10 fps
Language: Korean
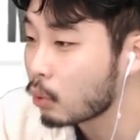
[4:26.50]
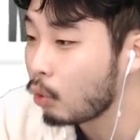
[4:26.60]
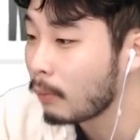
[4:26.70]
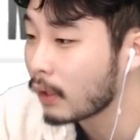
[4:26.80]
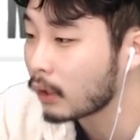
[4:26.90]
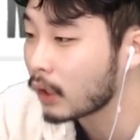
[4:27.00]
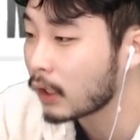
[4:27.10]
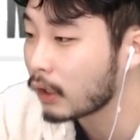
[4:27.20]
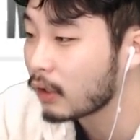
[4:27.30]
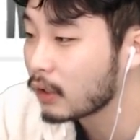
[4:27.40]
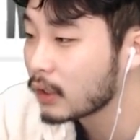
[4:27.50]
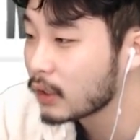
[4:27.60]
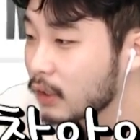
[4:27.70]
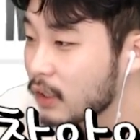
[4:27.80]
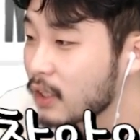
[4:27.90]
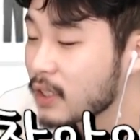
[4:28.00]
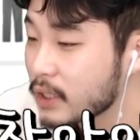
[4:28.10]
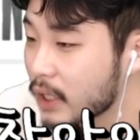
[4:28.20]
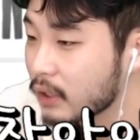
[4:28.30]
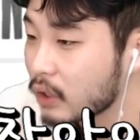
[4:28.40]
좋을 만한 게 이제
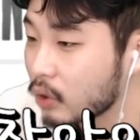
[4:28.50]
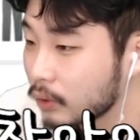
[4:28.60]
찾아야 돼요